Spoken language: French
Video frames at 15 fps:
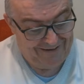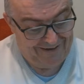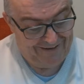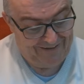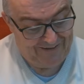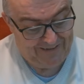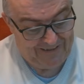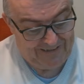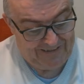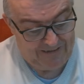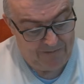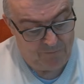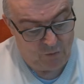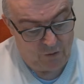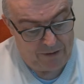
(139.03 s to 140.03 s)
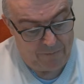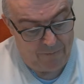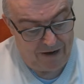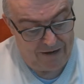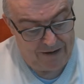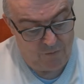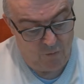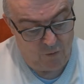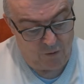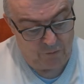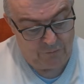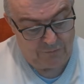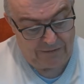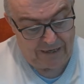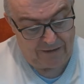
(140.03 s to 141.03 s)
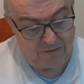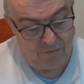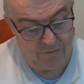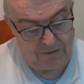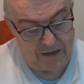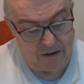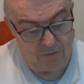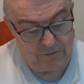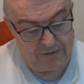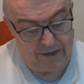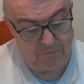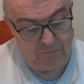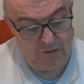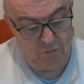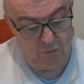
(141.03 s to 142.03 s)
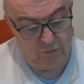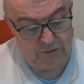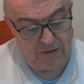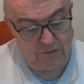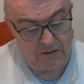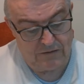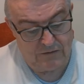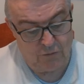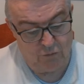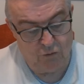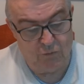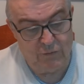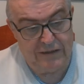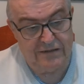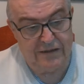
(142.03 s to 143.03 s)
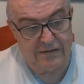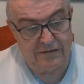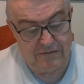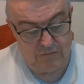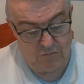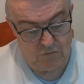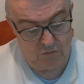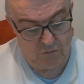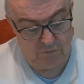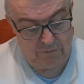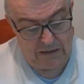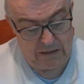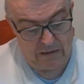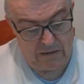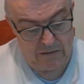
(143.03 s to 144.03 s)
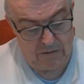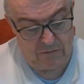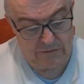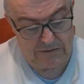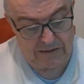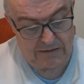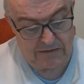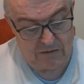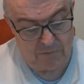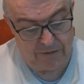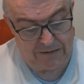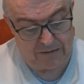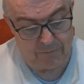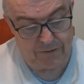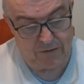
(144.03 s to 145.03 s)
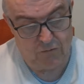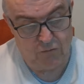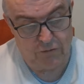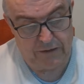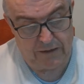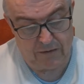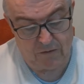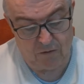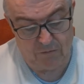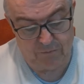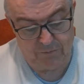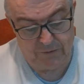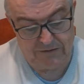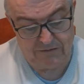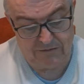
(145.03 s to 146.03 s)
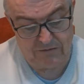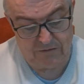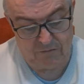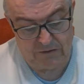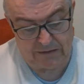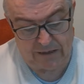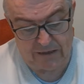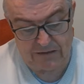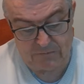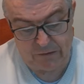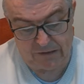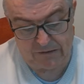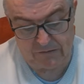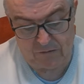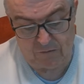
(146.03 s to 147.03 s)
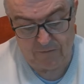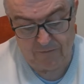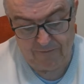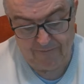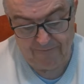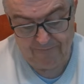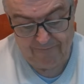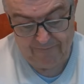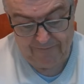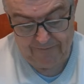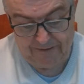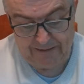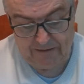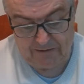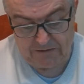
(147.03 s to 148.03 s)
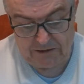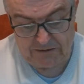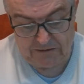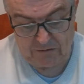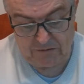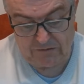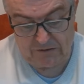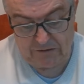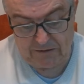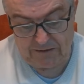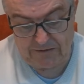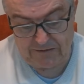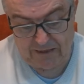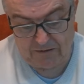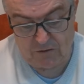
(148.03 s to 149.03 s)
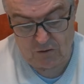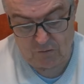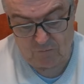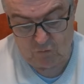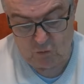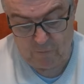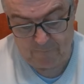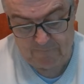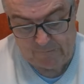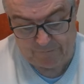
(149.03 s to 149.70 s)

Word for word: Euh, pour les mâles et ongres de 5 ans, 41 000 euros d'allocation, 2700 mètres à parcourir, grande piste, 13 partants. Et là, j'ai sélectionné 5 chevaux.